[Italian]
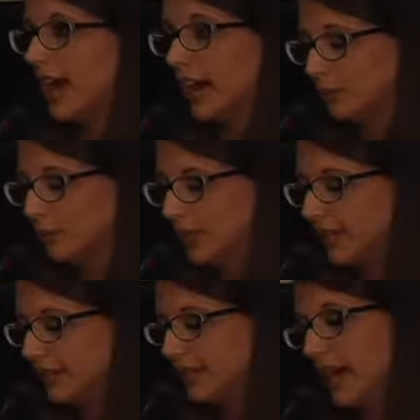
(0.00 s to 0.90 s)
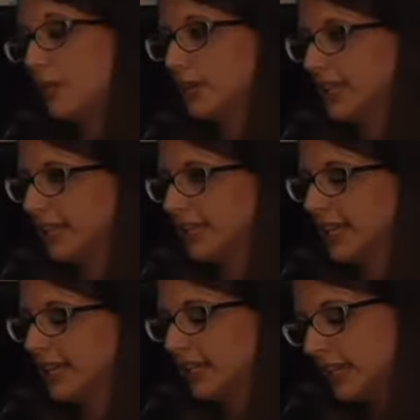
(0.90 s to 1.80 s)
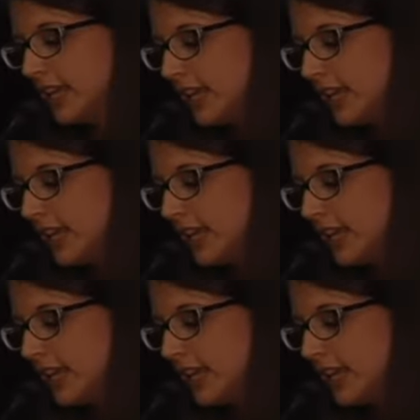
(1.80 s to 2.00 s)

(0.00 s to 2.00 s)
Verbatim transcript: albule e delle acque dell'Aniene